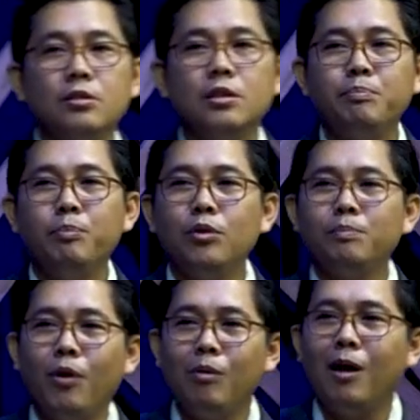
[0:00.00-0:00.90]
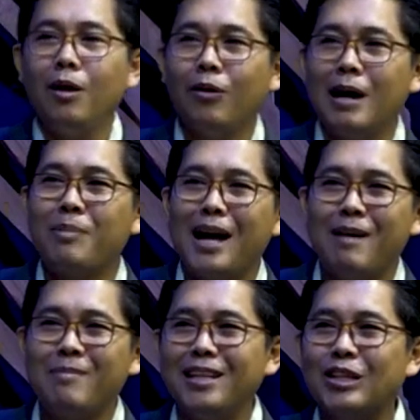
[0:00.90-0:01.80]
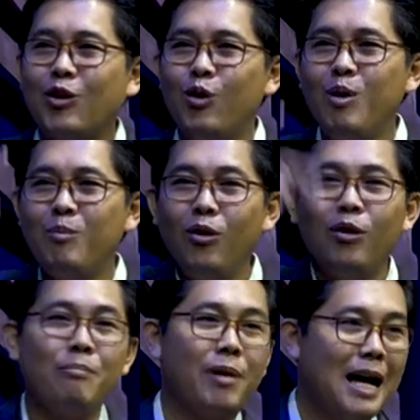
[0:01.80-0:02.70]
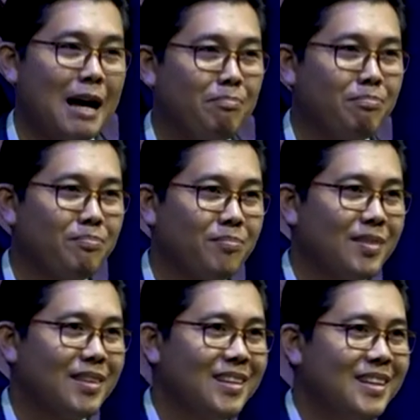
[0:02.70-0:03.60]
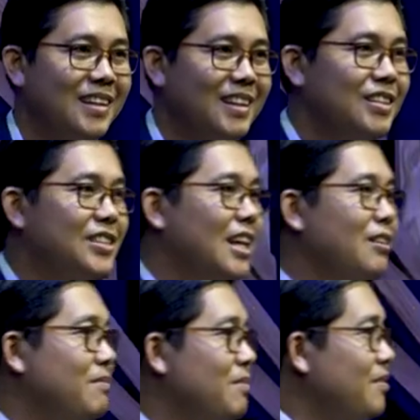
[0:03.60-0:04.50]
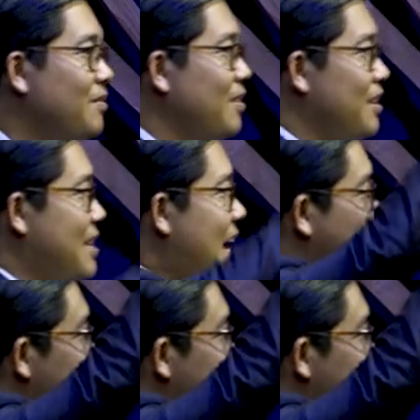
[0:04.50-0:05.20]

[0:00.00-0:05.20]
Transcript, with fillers: Chỉ bụi bông bỏ lúc Abraham. Đại chỉ con mới bỏ lúc Abraham. Nhưng Xài